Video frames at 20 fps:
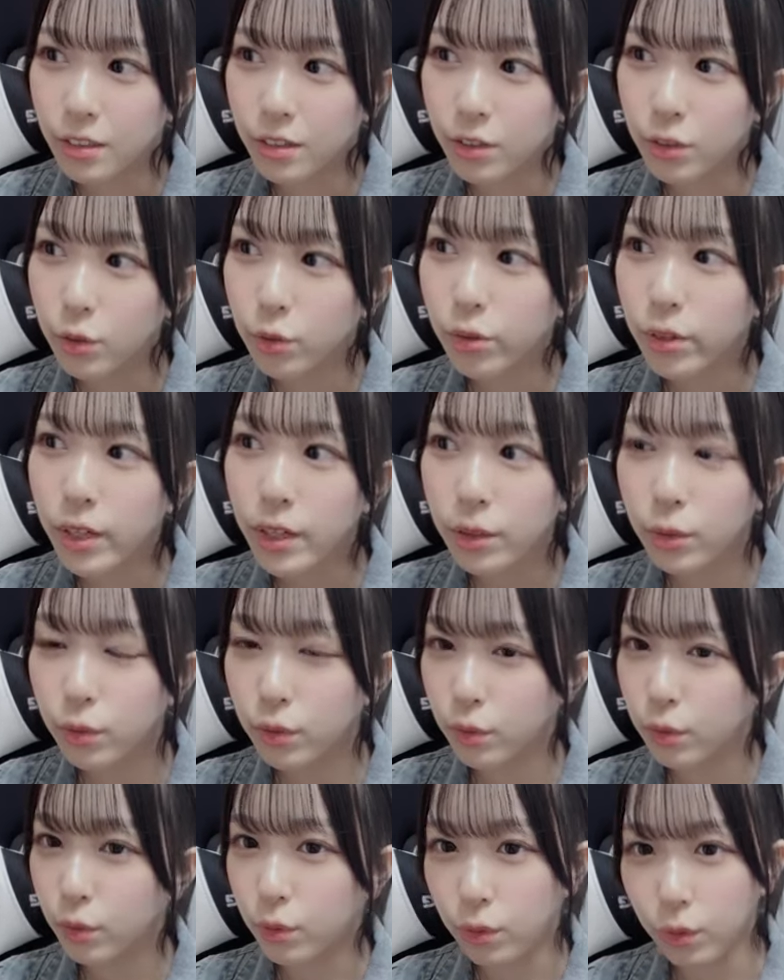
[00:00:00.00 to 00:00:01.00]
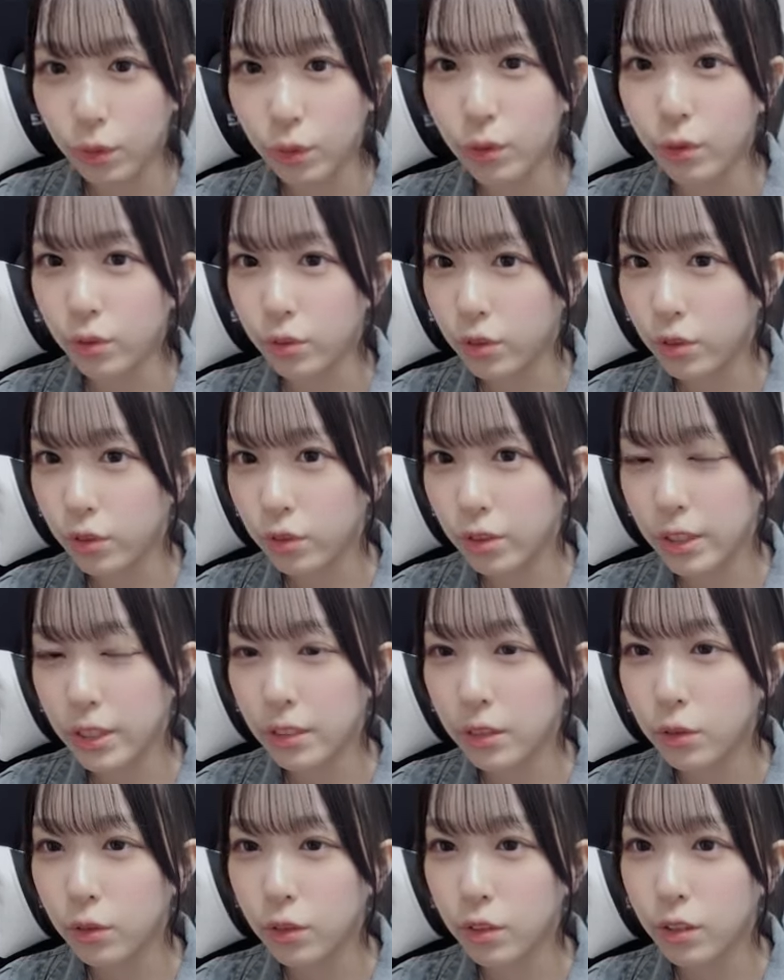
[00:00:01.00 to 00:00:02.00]
小学校の頃習
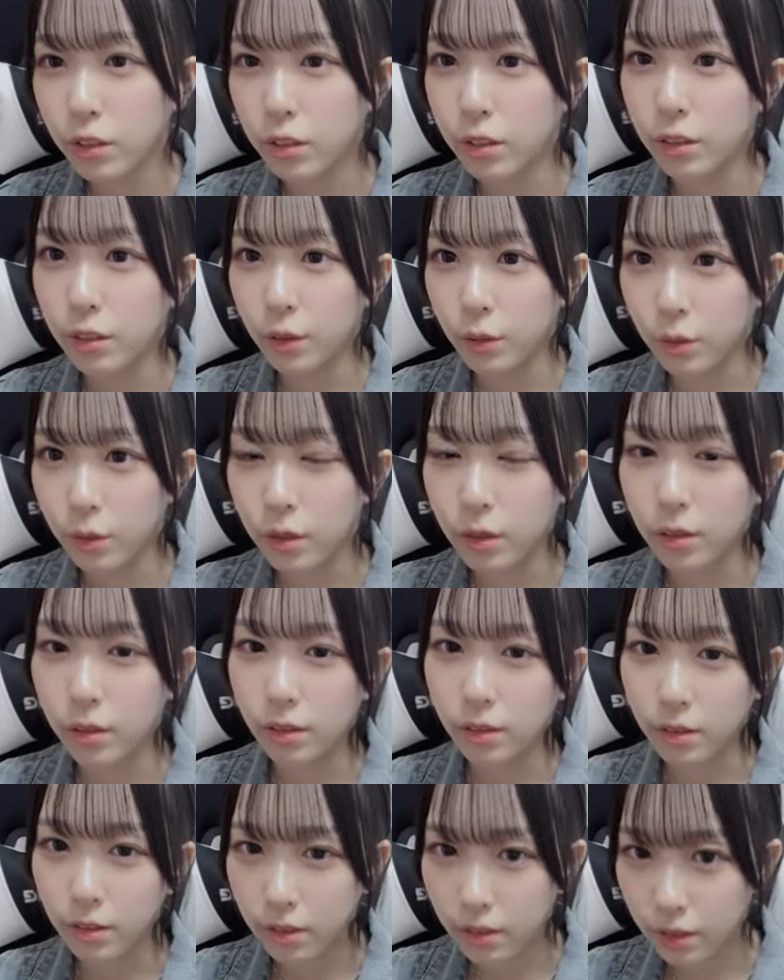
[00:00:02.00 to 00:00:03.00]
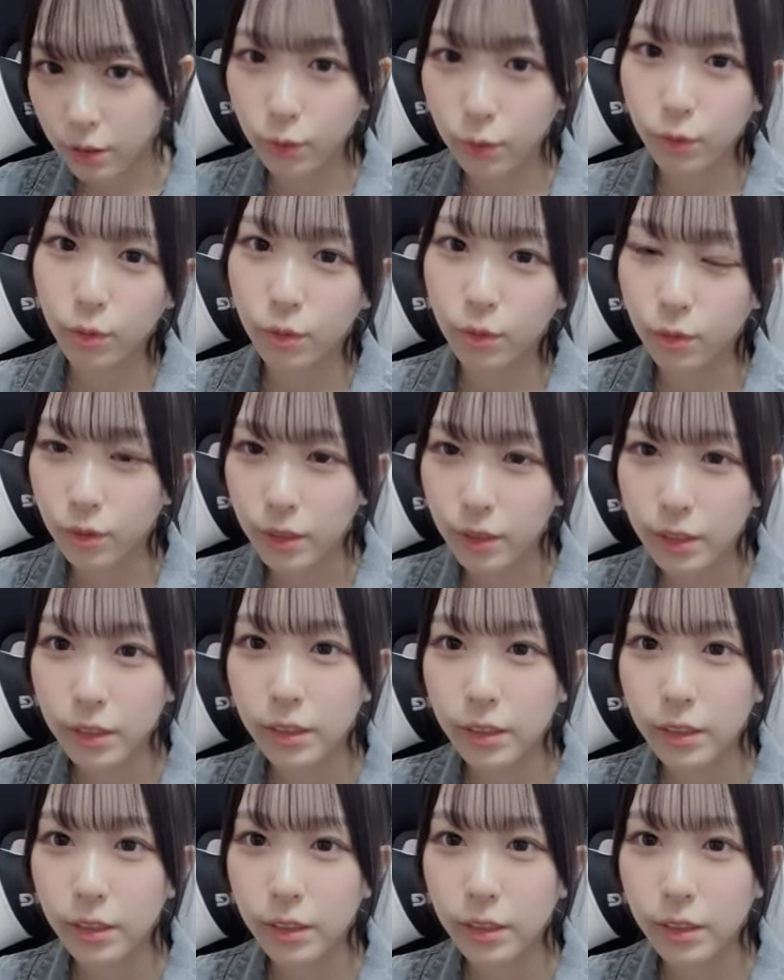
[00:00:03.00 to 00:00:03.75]
字教室に通ってたんですけど